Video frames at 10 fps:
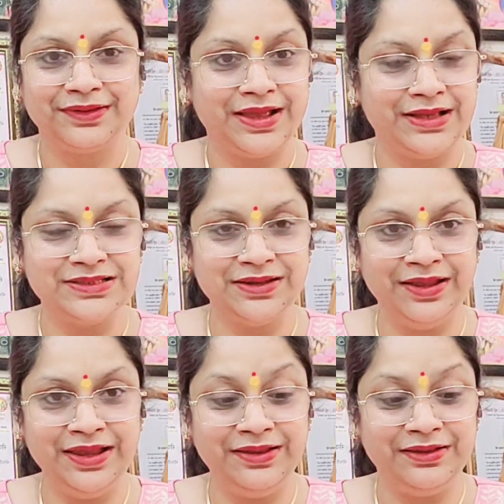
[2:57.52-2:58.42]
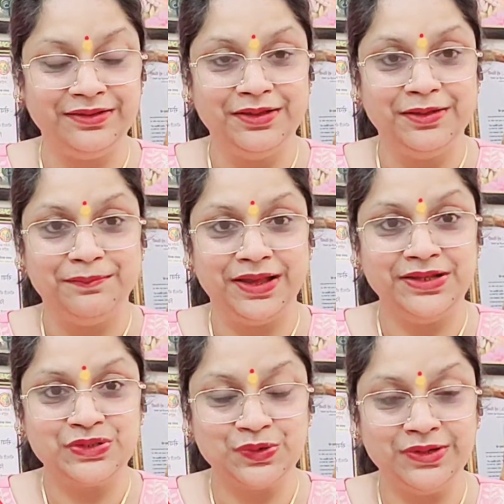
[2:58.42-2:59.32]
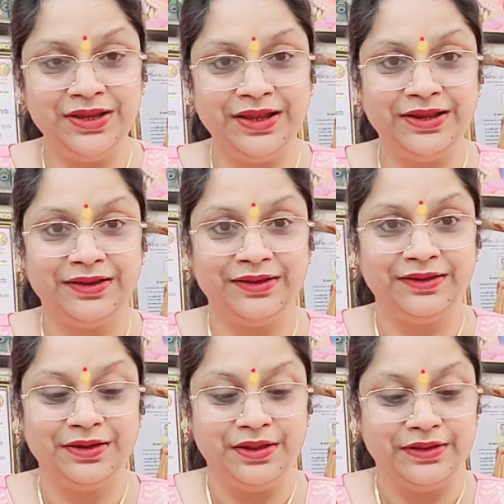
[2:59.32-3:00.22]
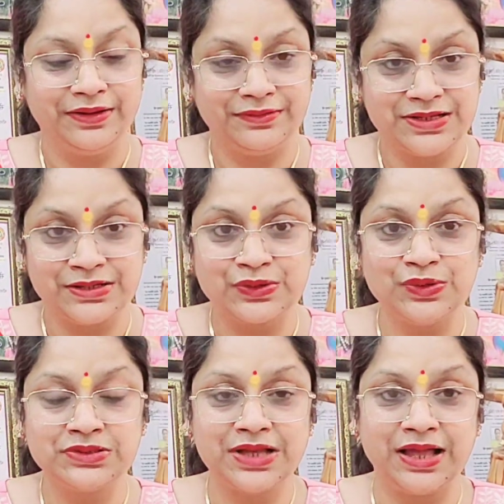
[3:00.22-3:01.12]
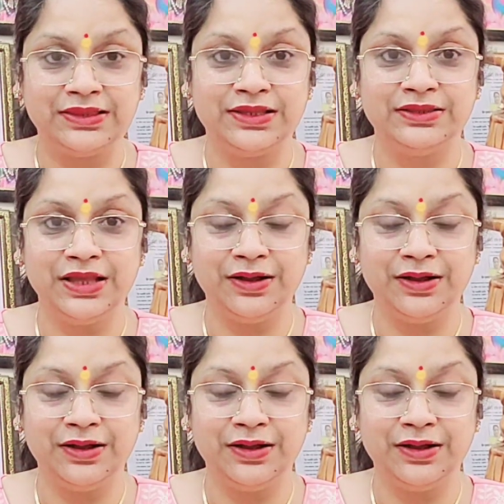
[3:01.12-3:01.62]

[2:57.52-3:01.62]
ऐसे नहीं पहले सुनिए इसको सात दिन तक